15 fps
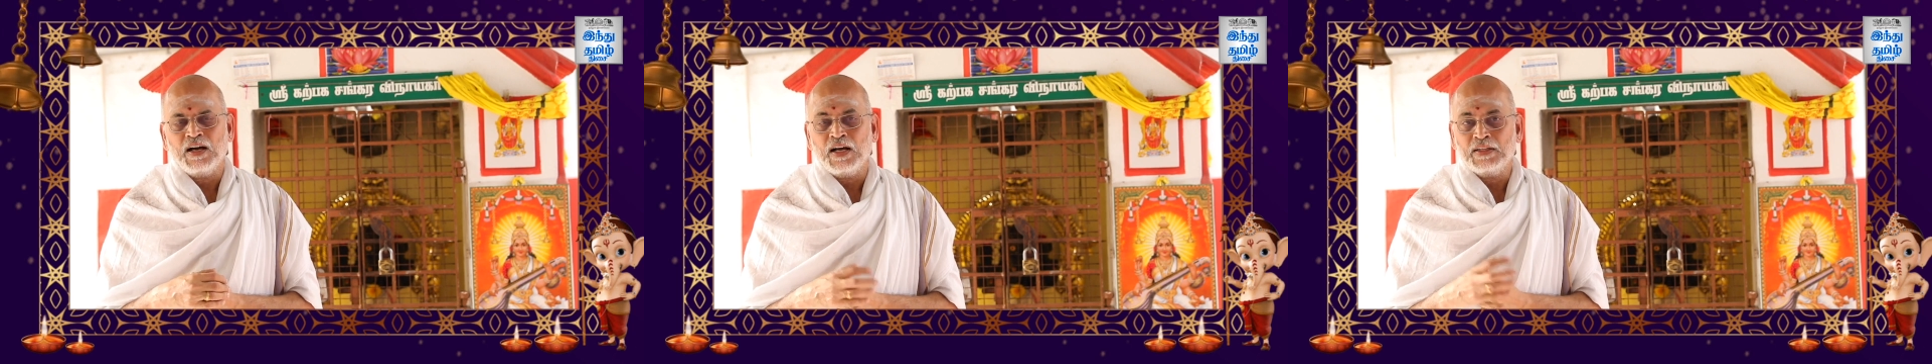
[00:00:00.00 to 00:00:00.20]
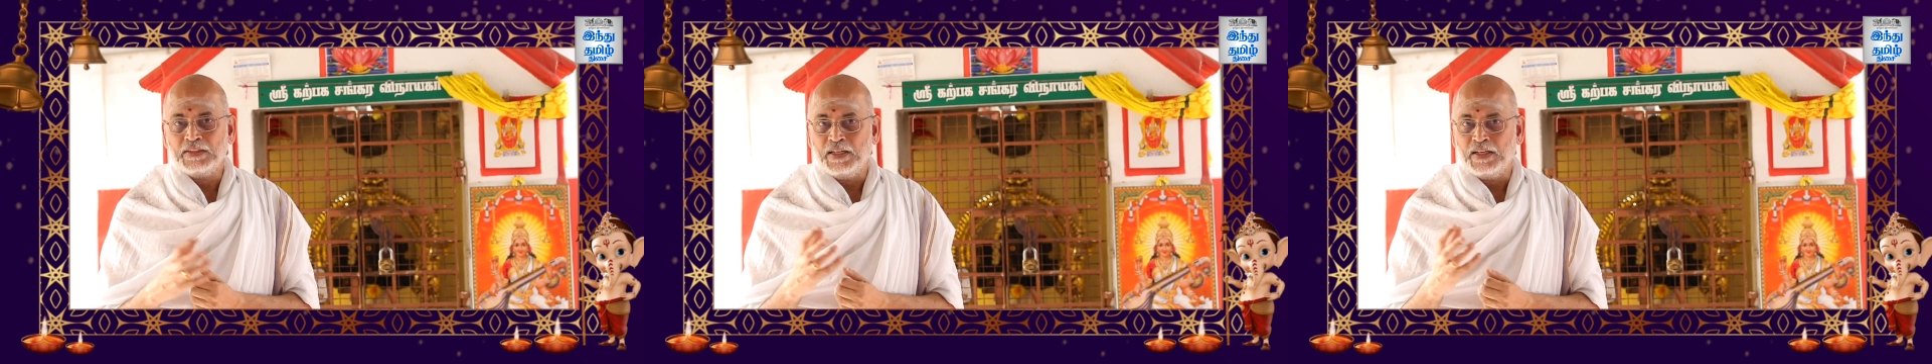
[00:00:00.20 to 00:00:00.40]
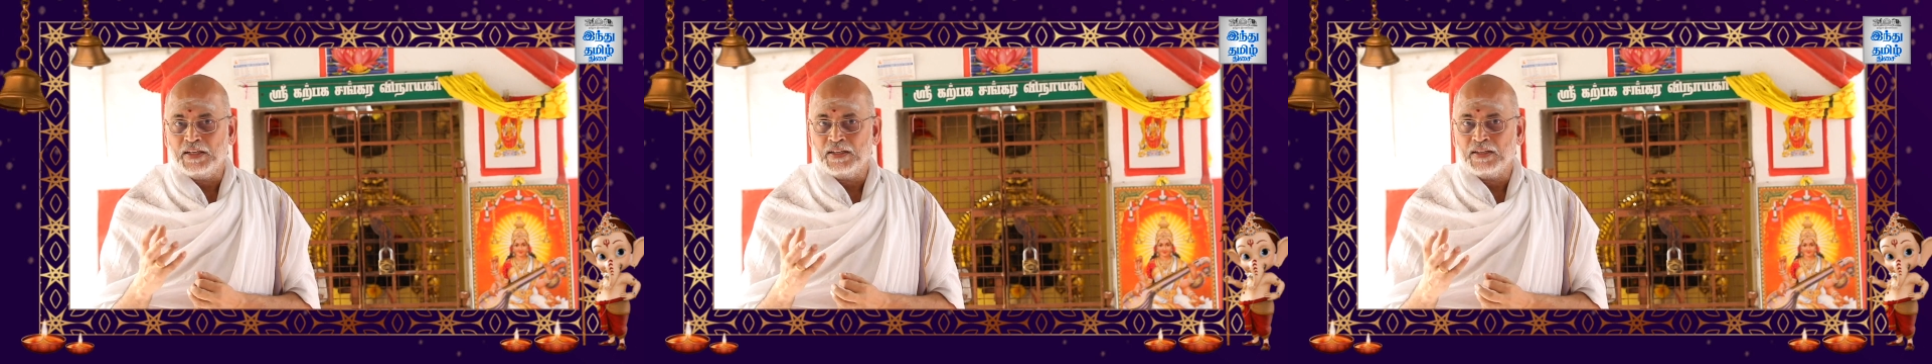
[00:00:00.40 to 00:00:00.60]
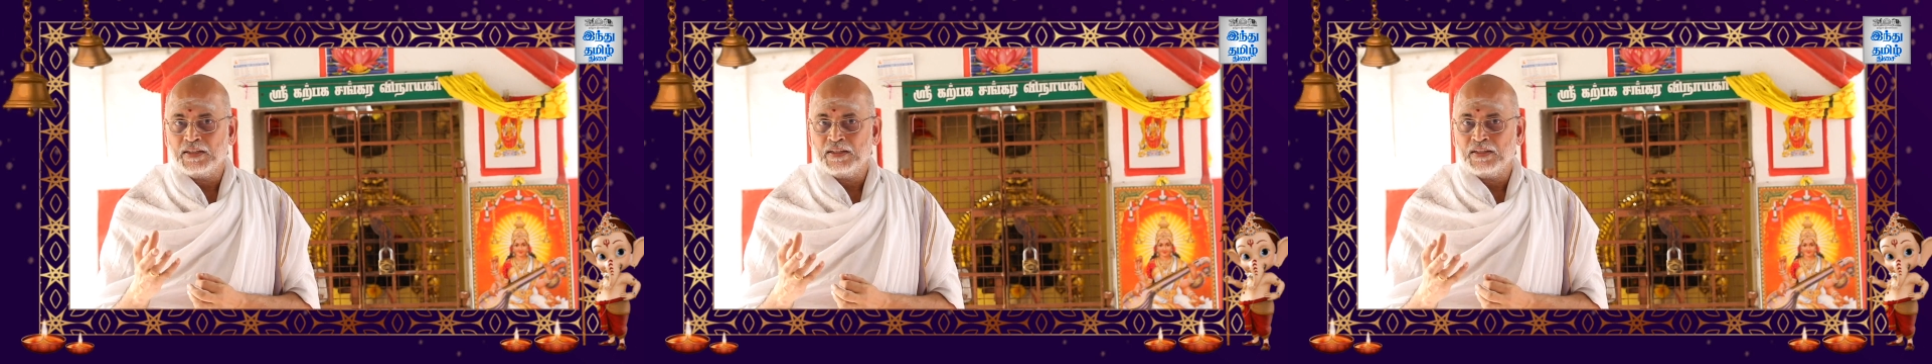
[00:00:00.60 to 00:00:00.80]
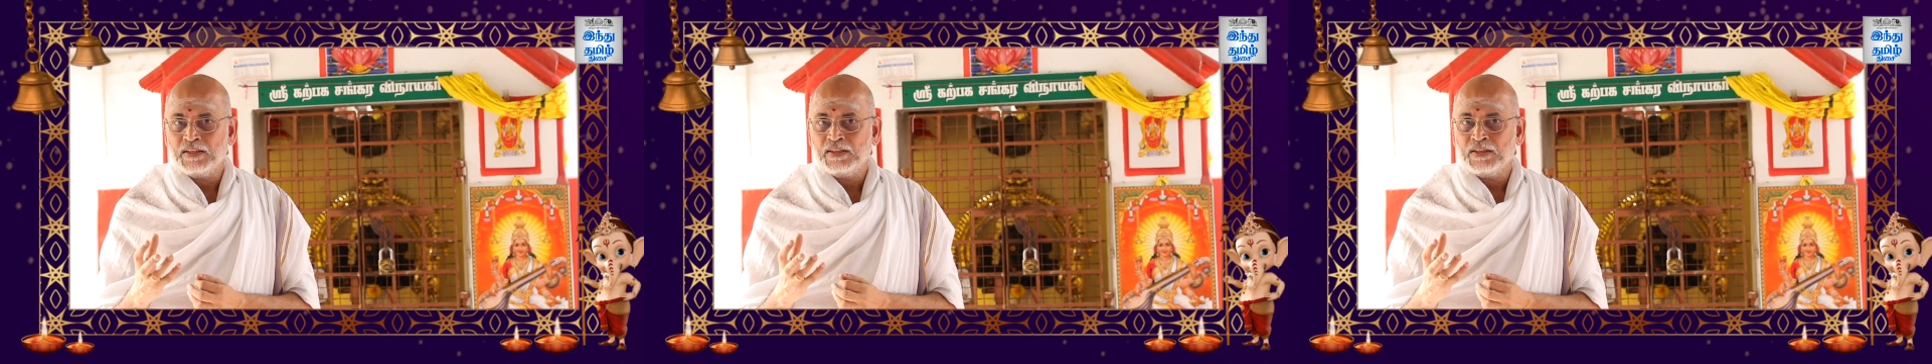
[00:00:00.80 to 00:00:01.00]
அந்த
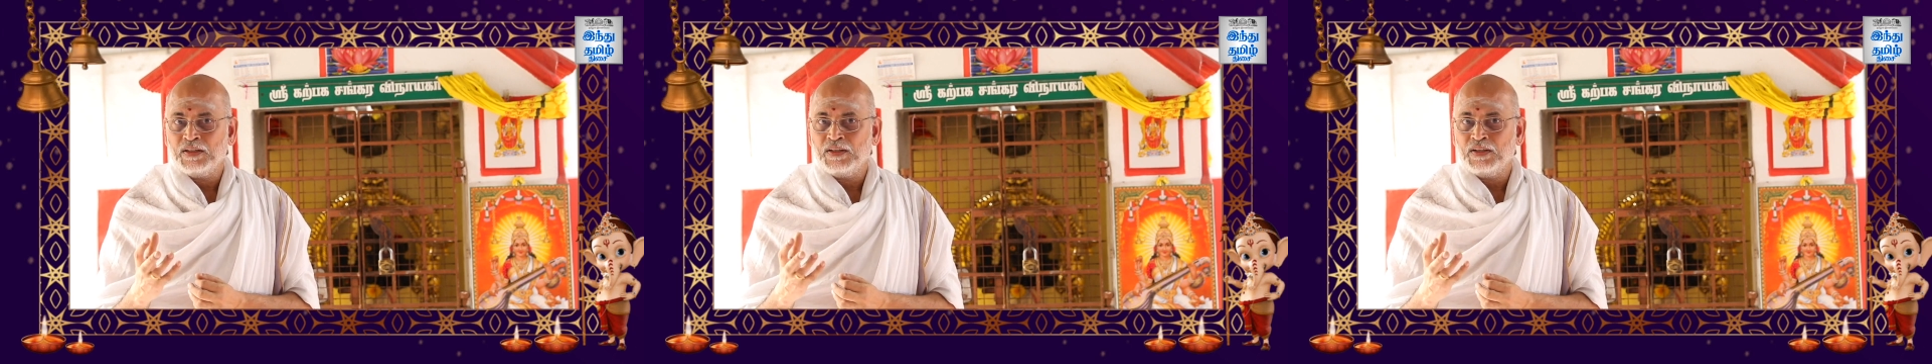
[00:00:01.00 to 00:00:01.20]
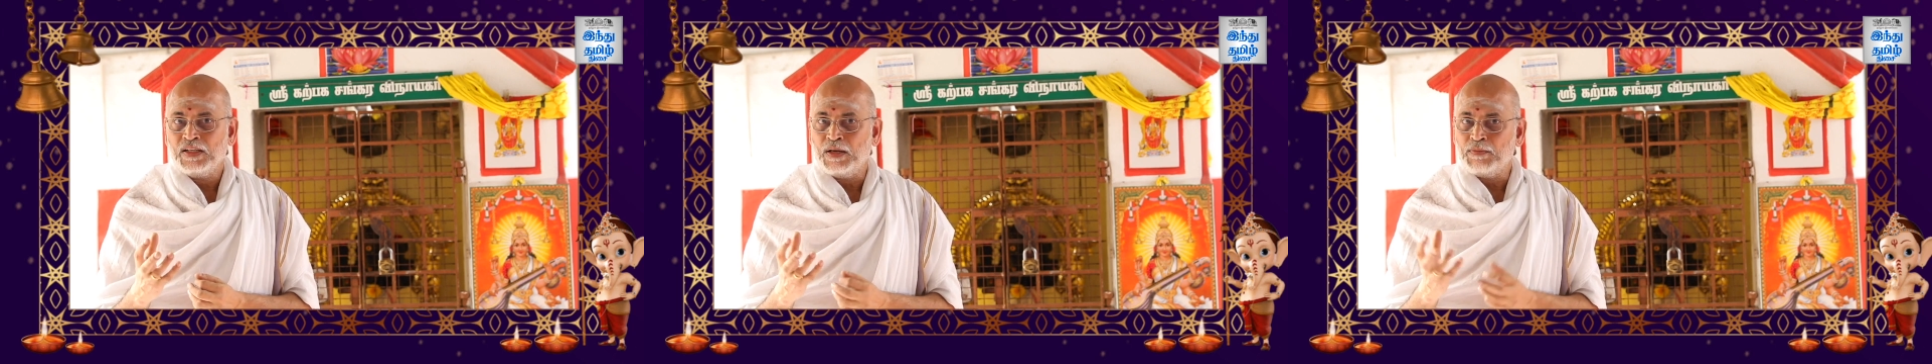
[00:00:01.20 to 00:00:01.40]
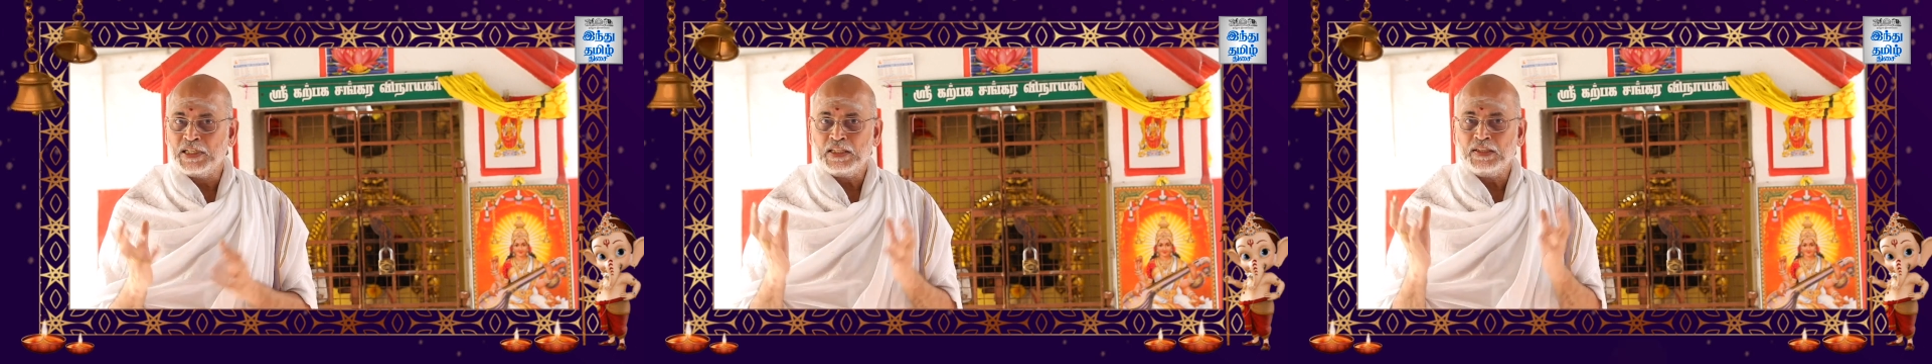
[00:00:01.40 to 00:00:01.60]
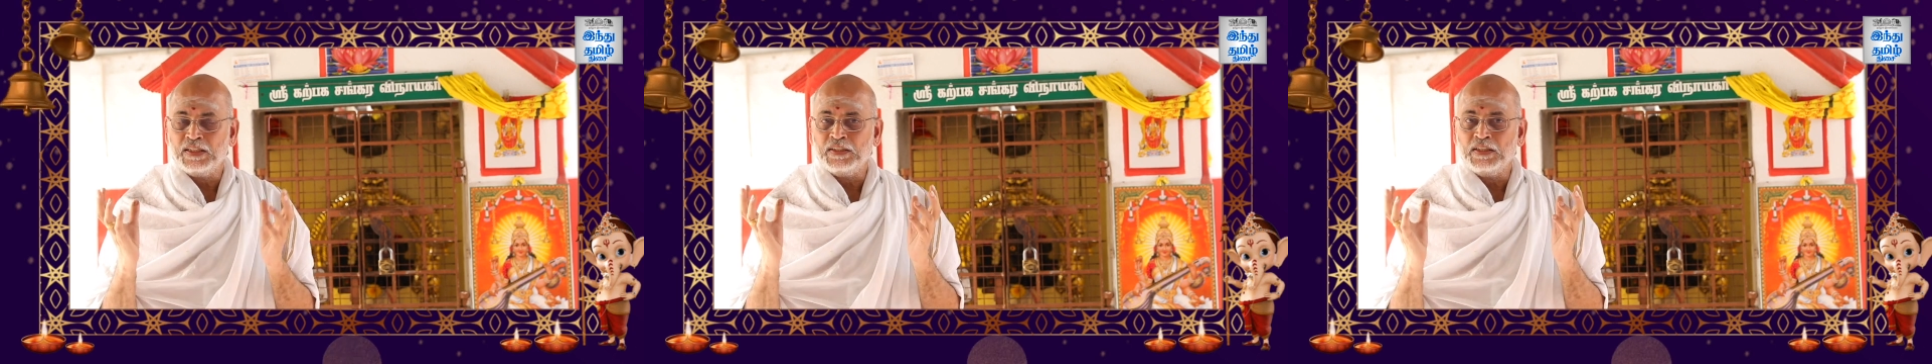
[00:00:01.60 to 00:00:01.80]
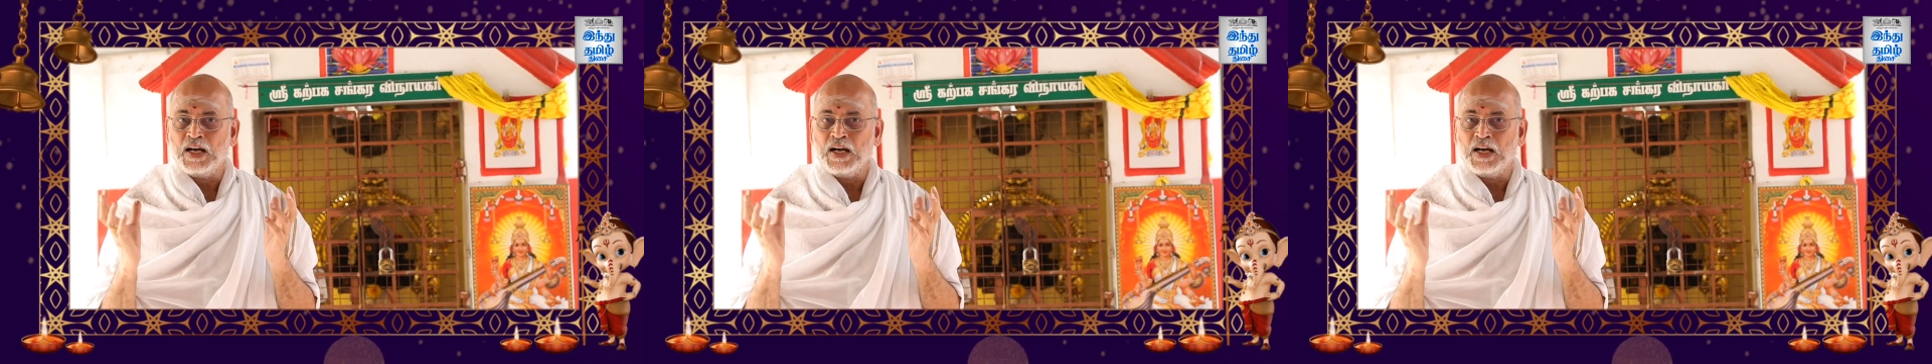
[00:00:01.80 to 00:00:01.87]
நமக்கு